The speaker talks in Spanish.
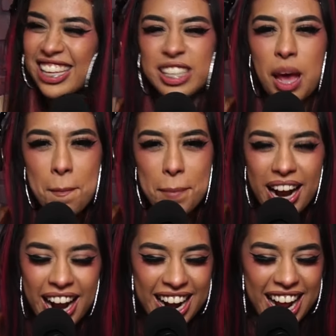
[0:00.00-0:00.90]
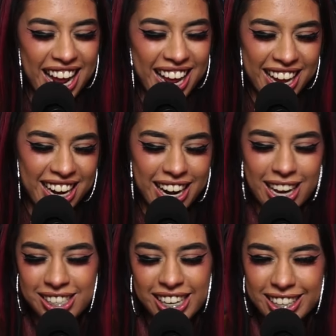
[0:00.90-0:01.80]
Siempre gané en
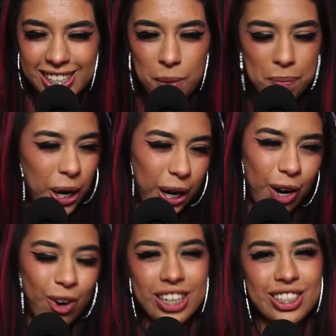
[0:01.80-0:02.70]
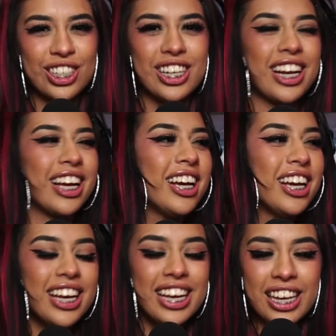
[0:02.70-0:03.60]
las retas de perreo al chile.
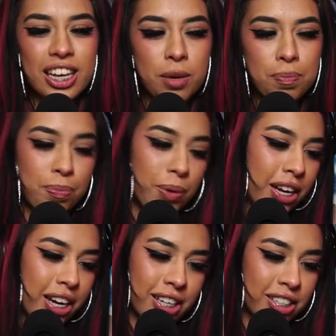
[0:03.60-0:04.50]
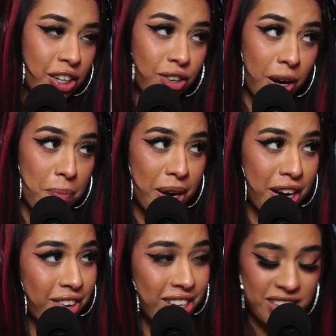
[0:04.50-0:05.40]
Y, crecí con el
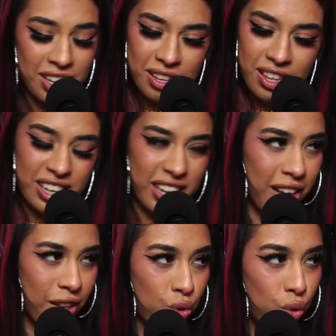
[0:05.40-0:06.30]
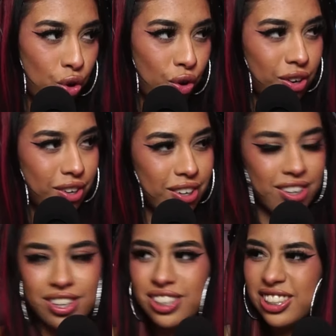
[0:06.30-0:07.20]
perreo así, de que duro. Sí
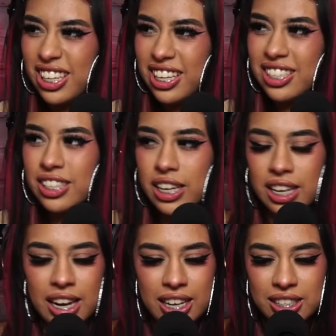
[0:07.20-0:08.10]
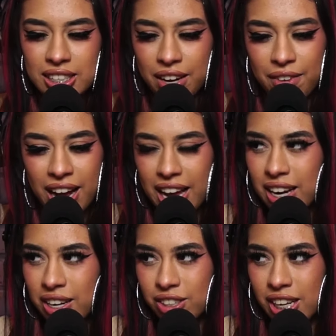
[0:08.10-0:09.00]
sí, sí, sí, Y las
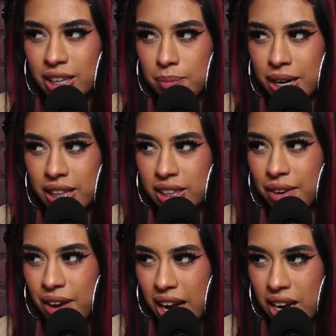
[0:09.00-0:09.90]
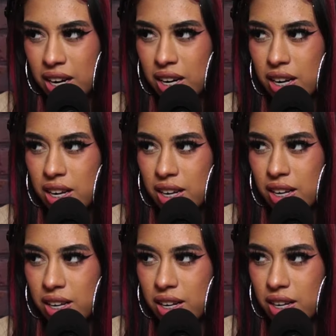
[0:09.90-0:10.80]
tribal, o sea, también el tribal no